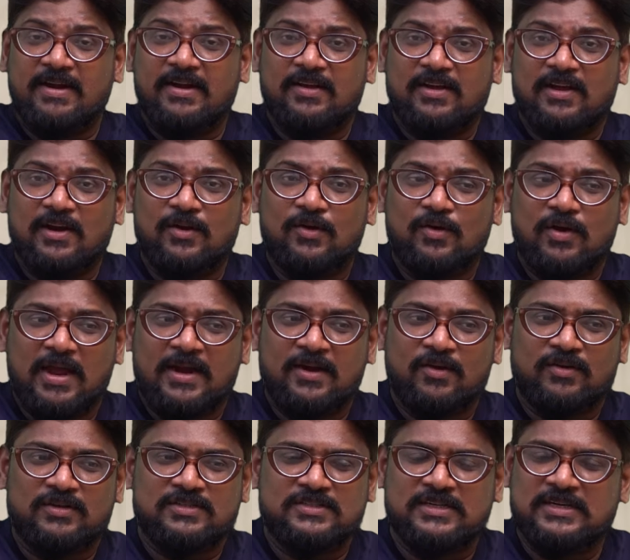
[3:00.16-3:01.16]
వేడుకలో ఆయన
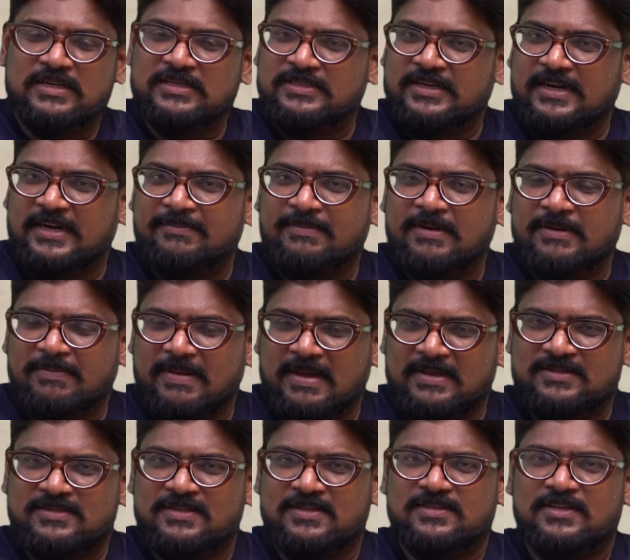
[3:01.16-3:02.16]
ఒక చిన్న స్టేట్మెంట్
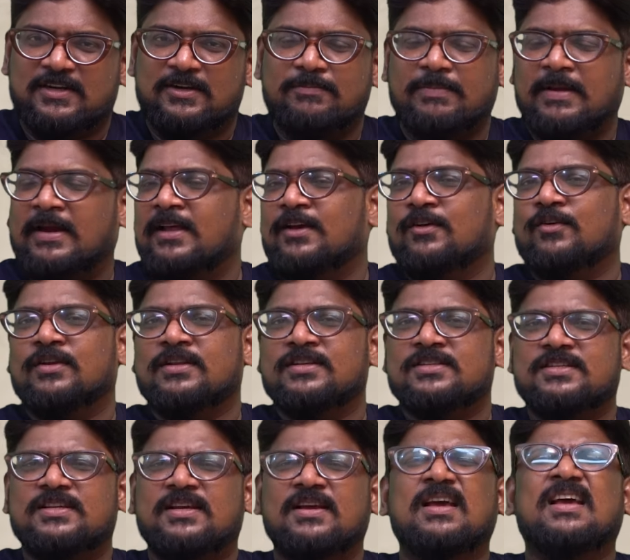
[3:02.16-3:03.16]
పాస్ చేశాడు పెళ్లి
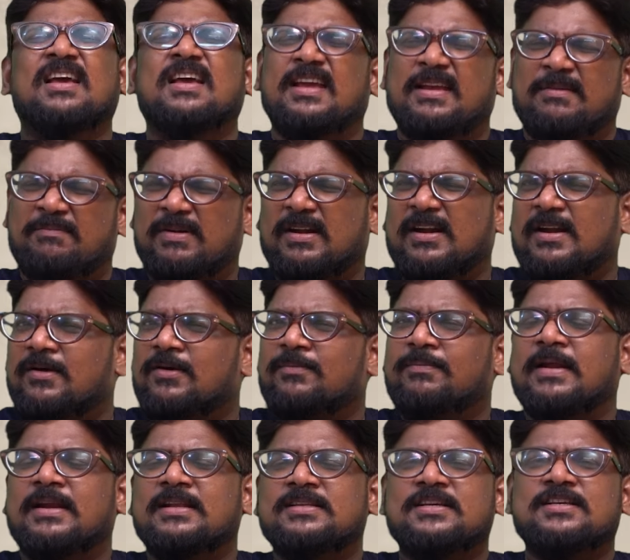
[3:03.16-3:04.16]
గురించి ఇప్పట్లో
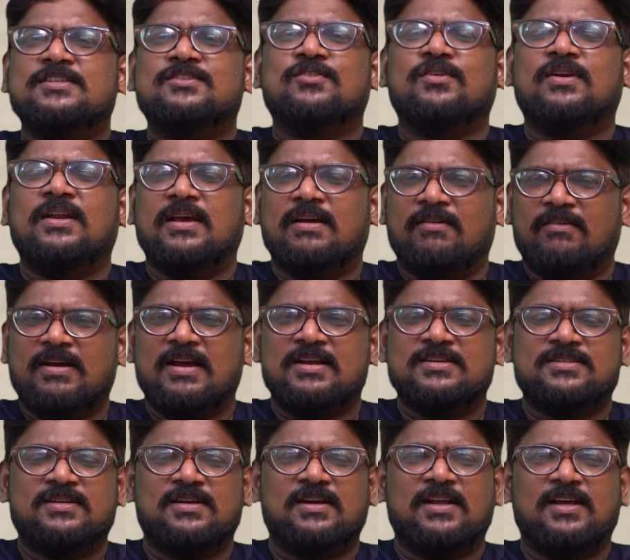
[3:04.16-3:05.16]
పెళ్లి చేసుకునే
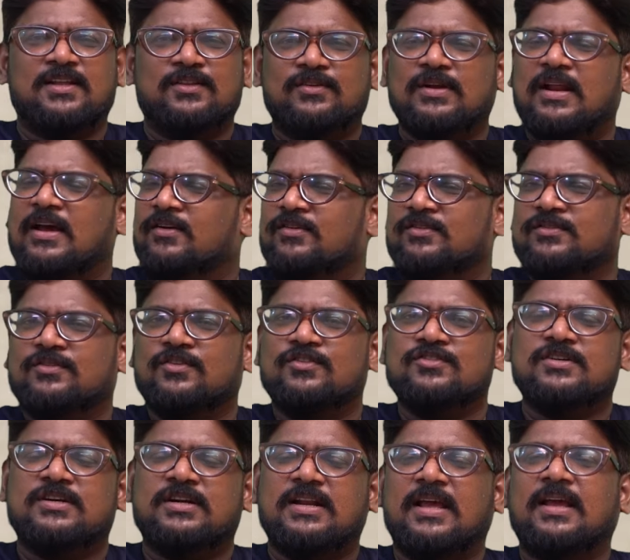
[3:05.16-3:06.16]
అవకాశం లేదు నాకు
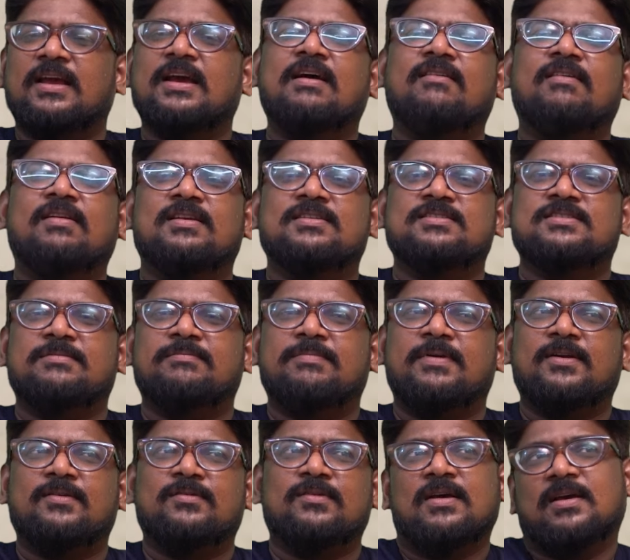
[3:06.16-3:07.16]
కొంచెం టైం కావాలని
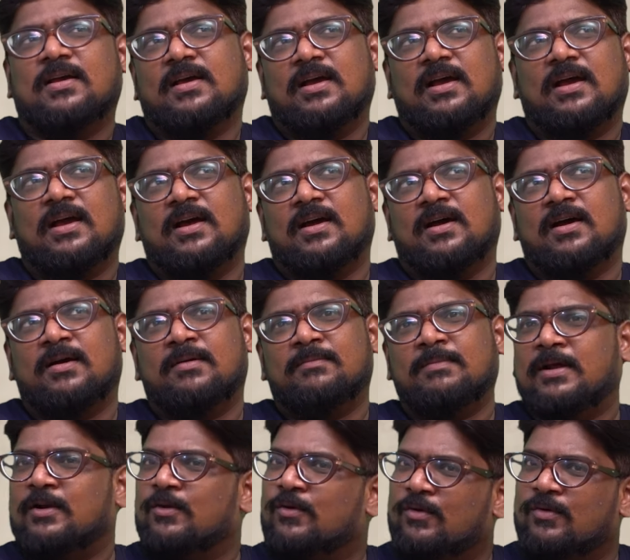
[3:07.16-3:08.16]
చెప్పాడు
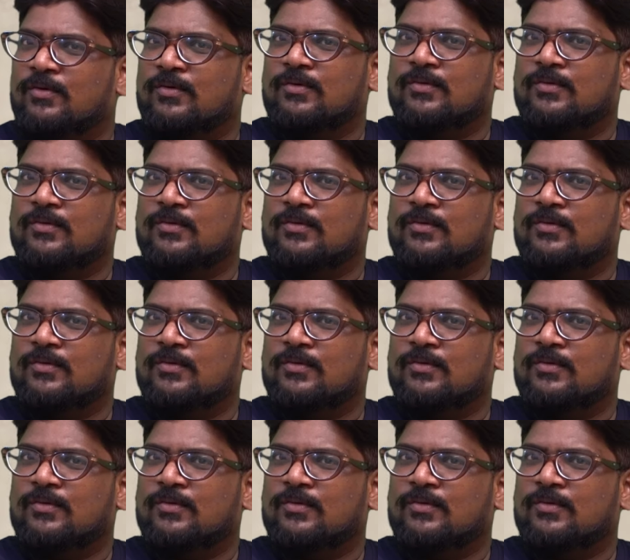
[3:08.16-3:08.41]
మరో